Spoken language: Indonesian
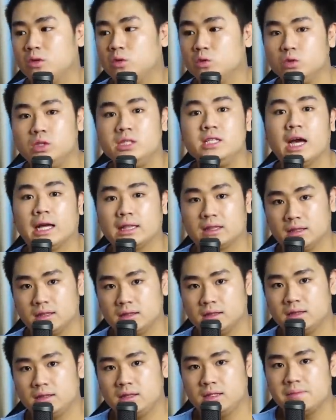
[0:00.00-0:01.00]
lu
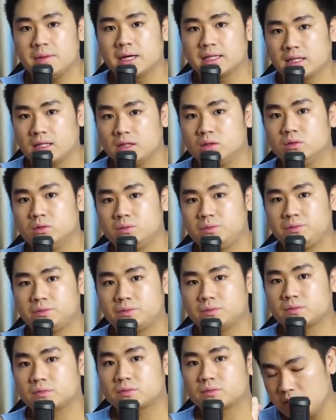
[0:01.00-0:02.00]
lihat di mata lu
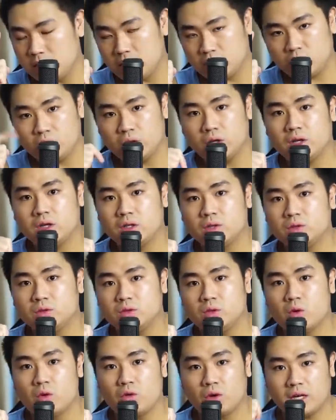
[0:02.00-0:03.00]
jadi itu itu
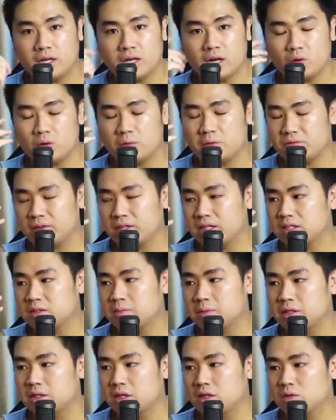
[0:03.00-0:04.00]
logika gue berpikir
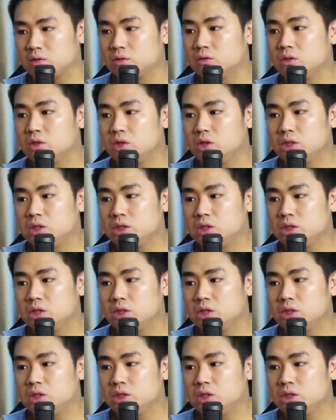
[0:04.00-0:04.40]
seperti itu.